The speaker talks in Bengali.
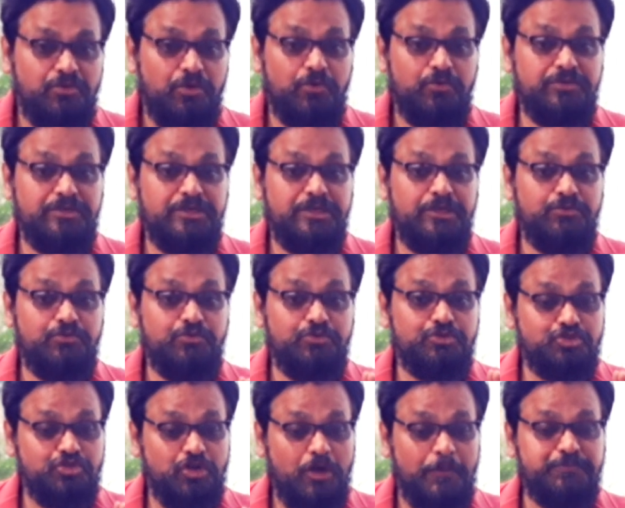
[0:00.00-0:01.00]
তখন কিন্তু
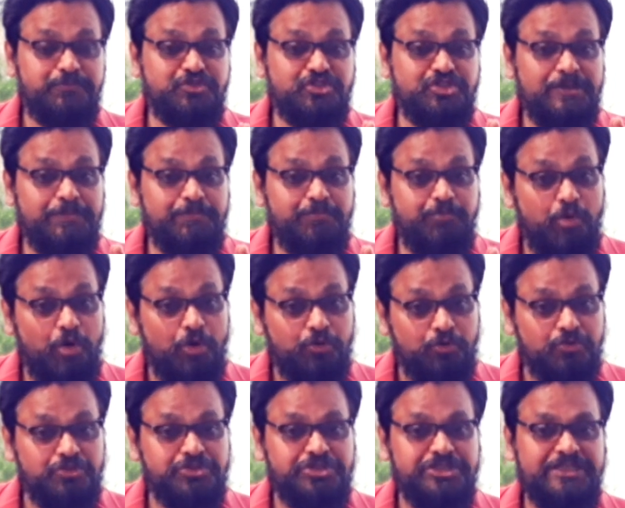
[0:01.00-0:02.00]
সবচেয়ে
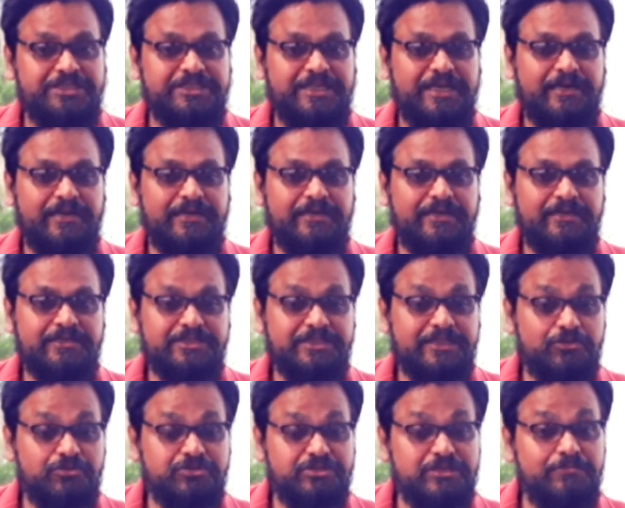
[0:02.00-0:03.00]
বড় যেই জায়গাটা
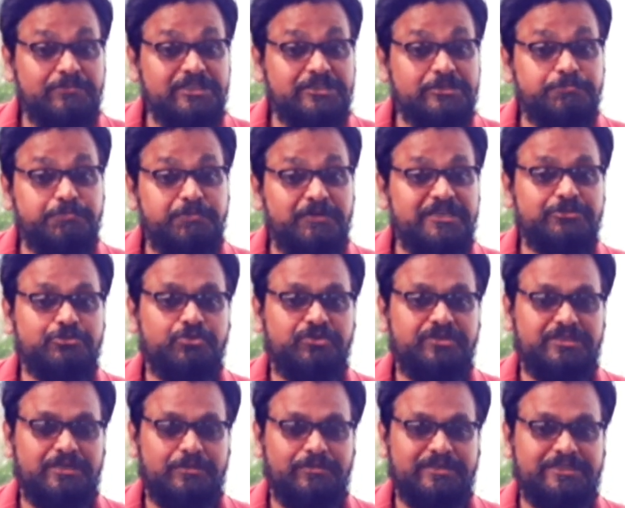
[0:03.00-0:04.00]
সেটা হচ্ছে মিসপ্লেস
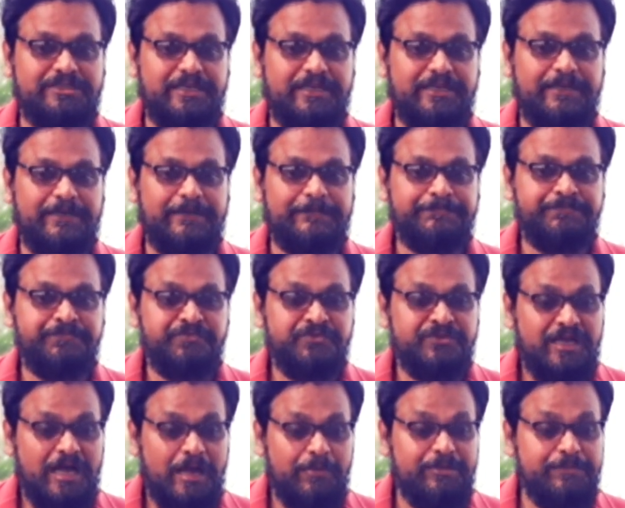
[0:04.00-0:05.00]
হয়ে যাবার জায়গা
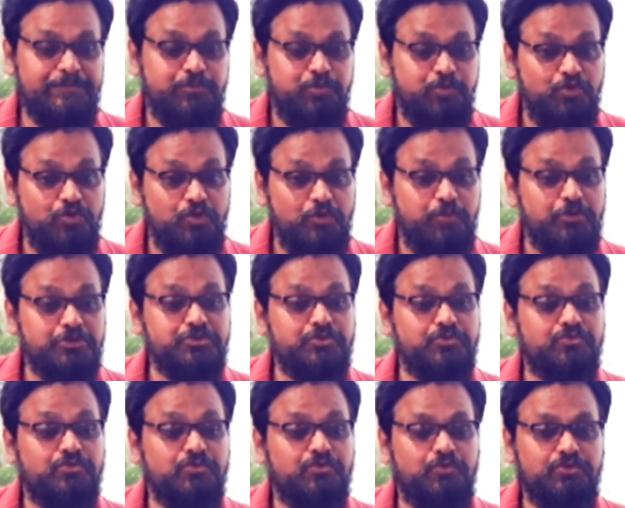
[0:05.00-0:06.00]
আমি
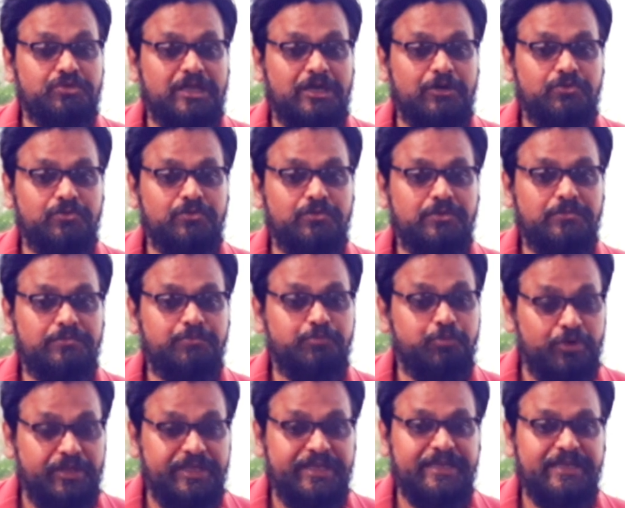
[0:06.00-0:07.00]
ভুলবশত কোথাও
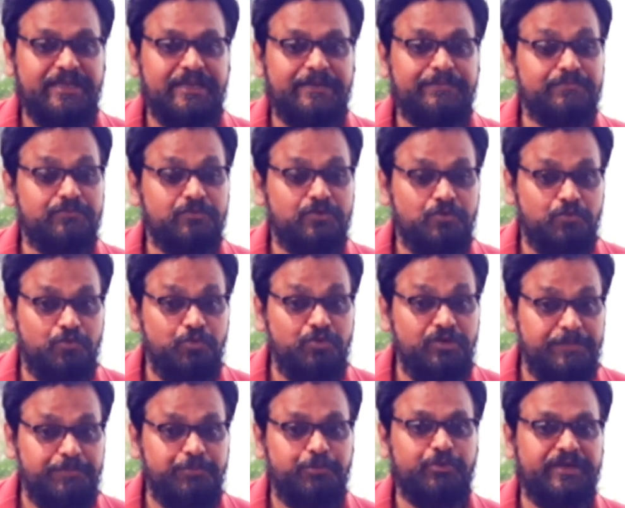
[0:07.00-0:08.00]
পড়ে গেলাম
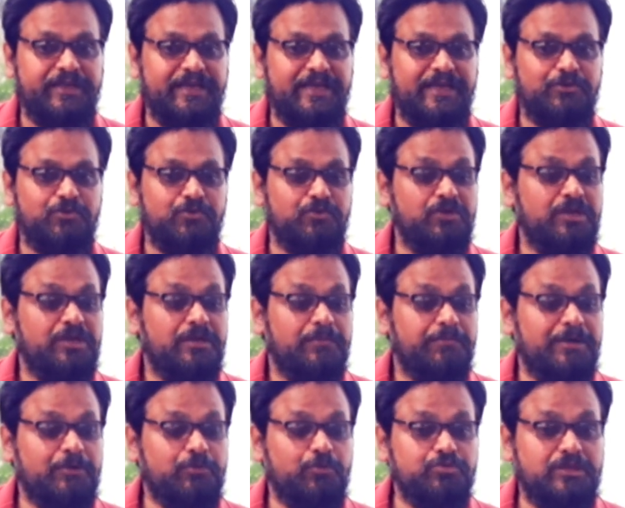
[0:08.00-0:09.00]
খুলে পড়ে গেল
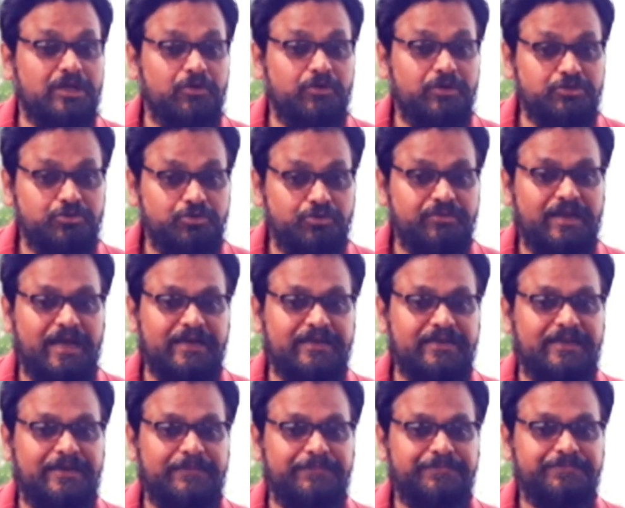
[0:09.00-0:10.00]
বা কোথাও হয়তো
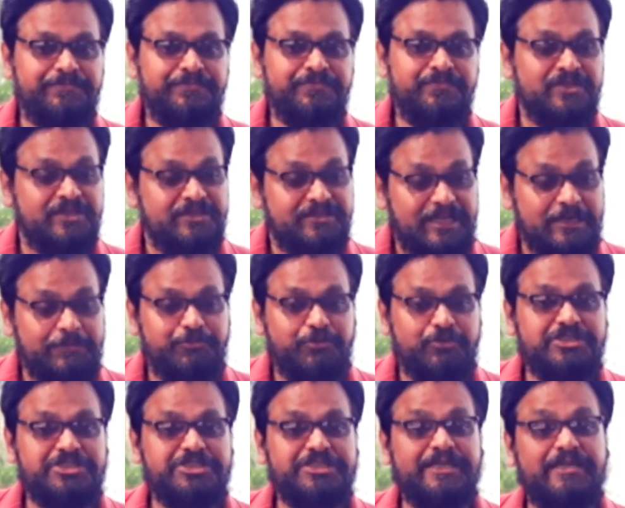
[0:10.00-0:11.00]
রাখলাম
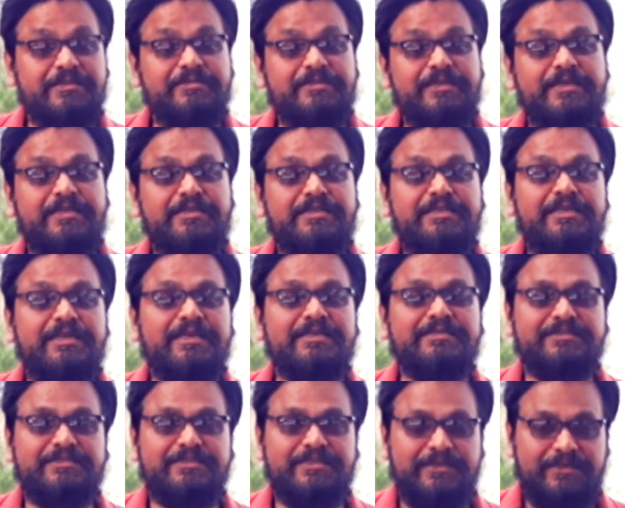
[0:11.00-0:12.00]
তারপরে সেখান থেকে নিয়ে
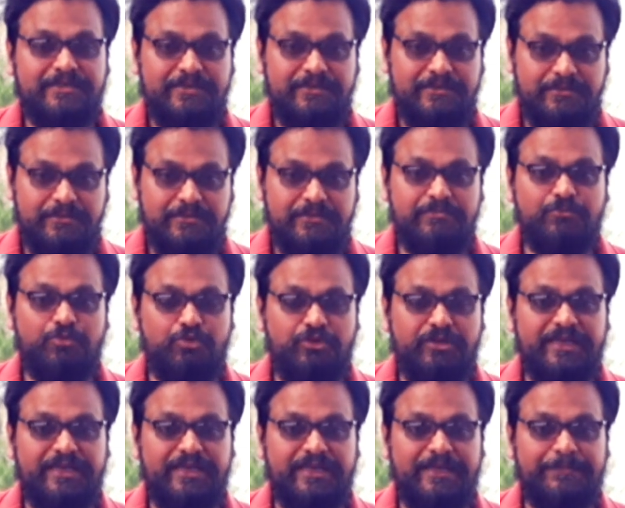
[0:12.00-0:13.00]
আসতে
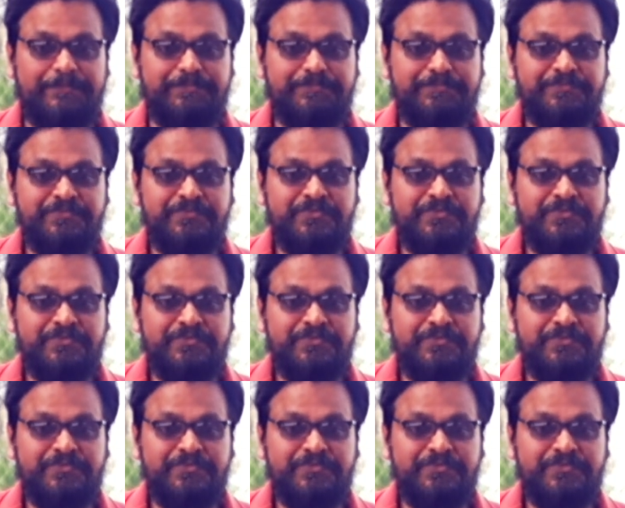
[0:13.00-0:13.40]
ভুলে গেলাম